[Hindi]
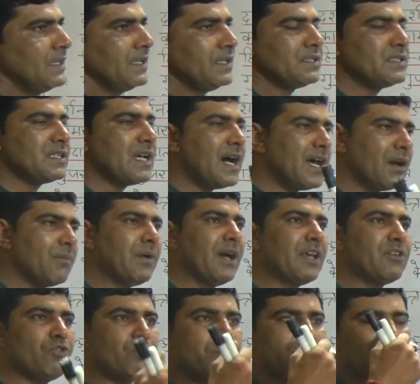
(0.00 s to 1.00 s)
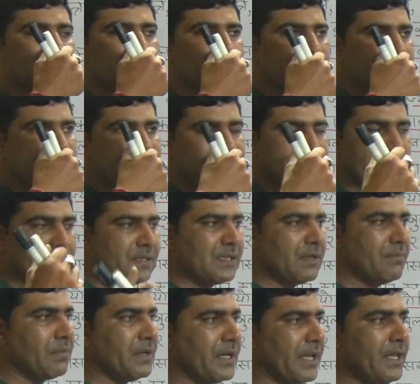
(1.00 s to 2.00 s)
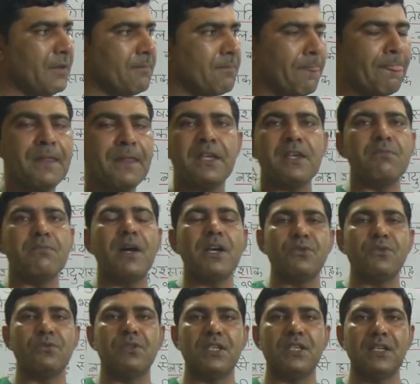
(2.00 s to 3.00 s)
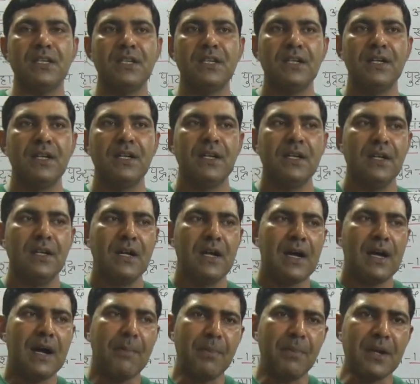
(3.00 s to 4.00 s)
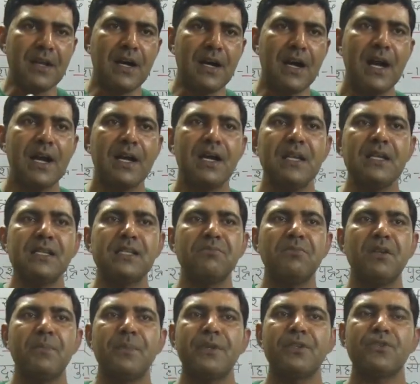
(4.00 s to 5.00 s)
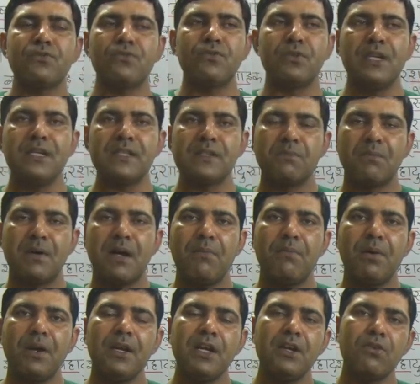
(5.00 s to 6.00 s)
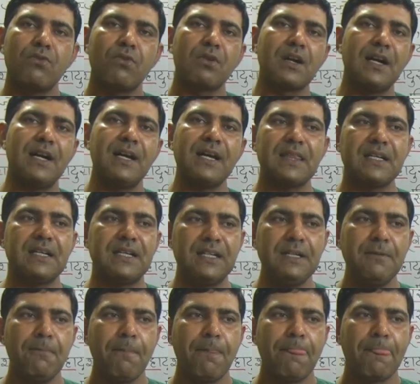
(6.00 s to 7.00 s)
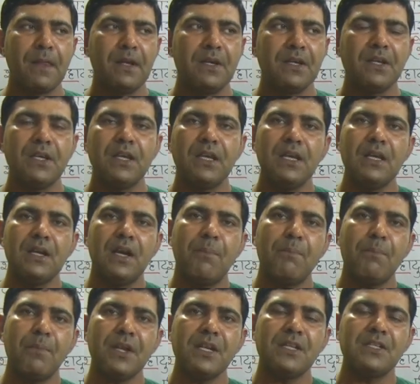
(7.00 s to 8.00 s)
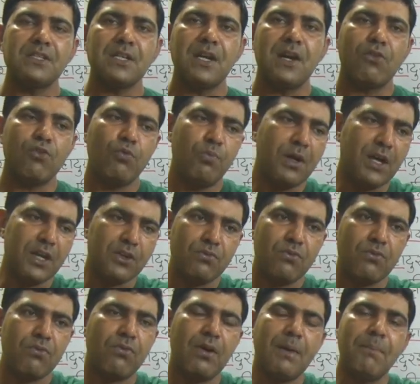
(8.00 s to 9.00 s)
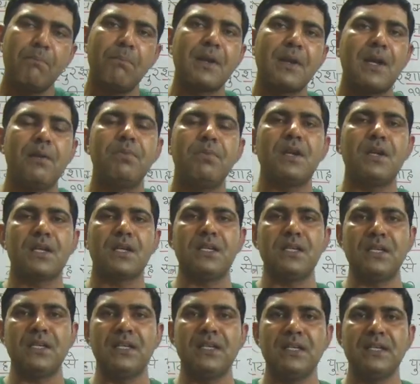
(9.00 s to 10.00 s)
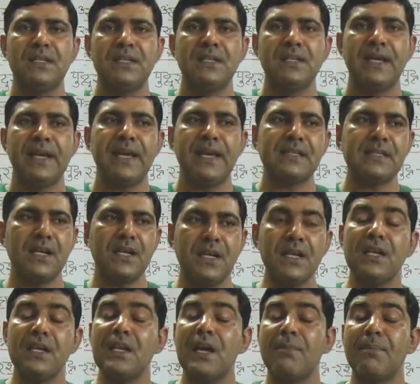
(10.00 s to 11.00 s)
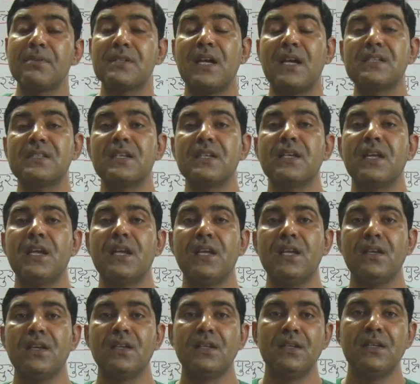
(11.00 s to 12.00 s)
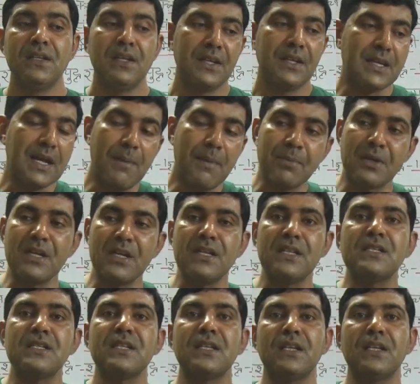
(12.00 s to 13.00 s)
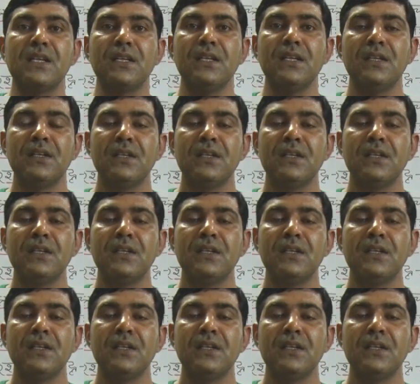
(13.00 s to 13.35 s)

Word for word: चार भाइयों में स्टूडेंट सबसे बड़े हिमायू थे अपने आखिरी समय पे स्टूडेंट्स बाबर ने इनको कहा था कि अपने चारों भाइयों को आप बराबर रखिए ऐसा नहीं कि आप शासन करें या आपके नीचे रहें